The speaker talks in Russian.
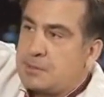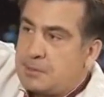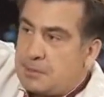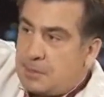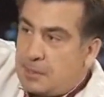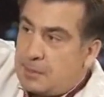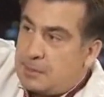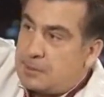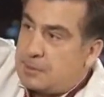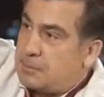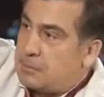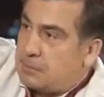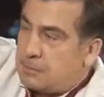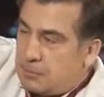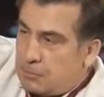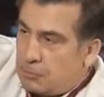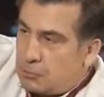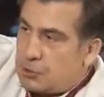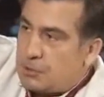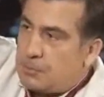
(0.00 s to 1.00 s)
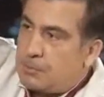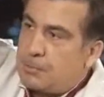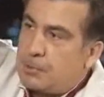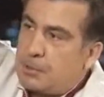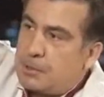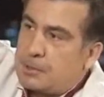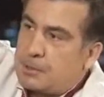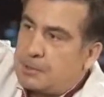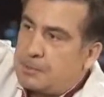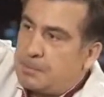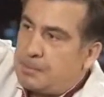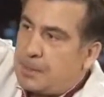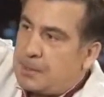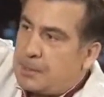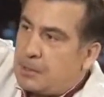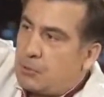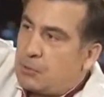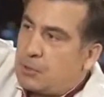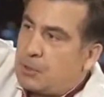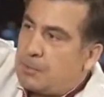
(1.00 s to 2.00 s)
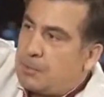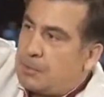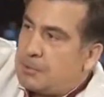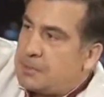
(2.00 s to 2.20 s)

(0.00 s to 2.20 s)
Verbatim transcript: или уже по дороге был